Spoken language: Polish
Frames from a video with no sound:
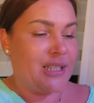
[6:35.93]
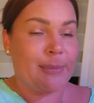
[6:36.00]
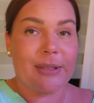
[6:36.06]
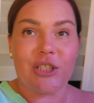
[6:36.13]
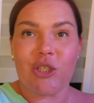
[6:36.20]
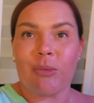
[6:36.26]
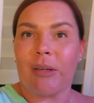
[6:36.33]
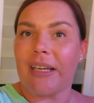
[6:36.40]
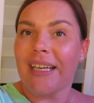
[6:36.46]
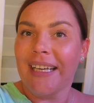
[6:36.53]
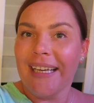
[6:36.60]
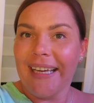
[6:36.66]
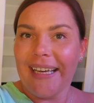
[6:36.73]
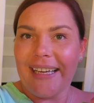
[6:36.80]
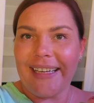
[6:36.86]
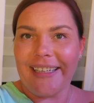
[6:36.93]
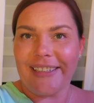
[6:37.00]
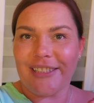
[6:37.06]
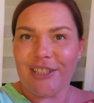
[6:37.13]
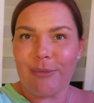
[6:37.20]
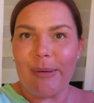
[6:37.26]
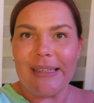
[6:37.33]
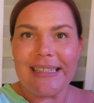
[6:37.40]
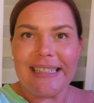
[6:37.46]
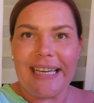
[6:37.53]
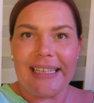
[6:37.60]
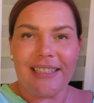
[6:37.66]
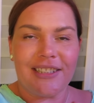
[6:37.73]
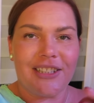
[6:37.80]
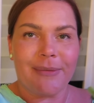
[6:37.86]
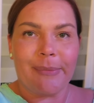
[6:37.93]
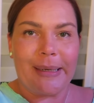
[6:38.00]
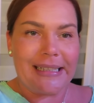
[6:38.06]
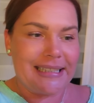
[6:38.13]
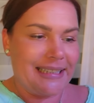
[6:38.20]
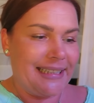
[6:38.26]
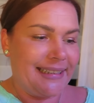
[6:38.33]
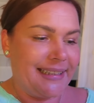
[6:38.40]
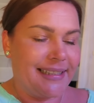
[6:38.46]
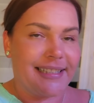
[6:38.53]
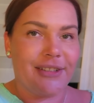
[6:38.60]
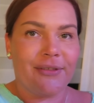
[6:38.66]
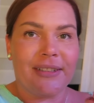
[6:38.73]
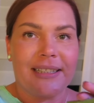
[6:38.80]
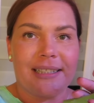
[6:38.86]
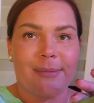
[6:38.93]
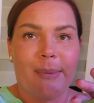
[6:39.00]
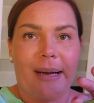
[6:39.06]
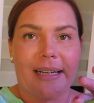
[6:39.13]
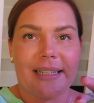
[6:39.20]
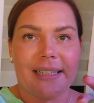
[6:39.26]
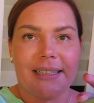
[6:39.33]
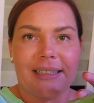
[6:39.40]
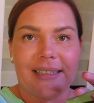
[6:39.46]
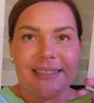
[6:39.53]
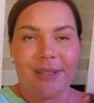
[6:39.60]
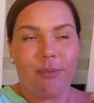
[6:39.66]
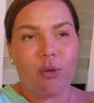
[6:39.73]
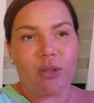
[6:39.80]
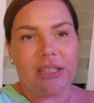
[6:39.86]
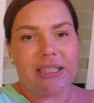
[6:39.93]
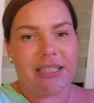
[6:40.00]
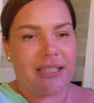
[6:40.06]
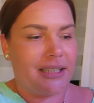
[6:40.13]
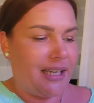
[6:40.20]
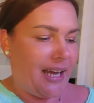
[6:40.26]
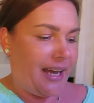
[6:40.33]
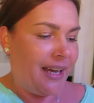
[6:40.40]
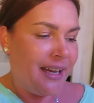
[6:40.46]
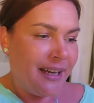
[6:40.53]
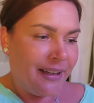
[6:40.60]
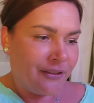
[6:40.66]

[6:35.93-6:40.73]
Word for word: Zobaczymy, e, czy będzie jakiś bardziej intensywny smak e, cebulki, czy nie.